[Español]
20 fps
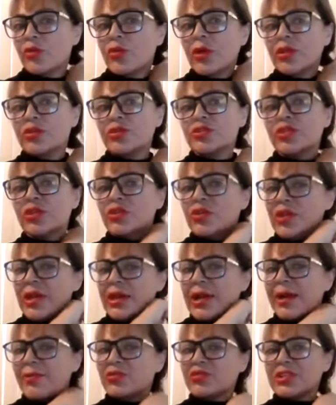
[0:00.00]
Cuando nosotros
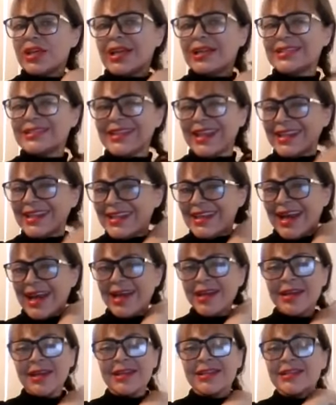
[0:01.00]
llegamos a la estética,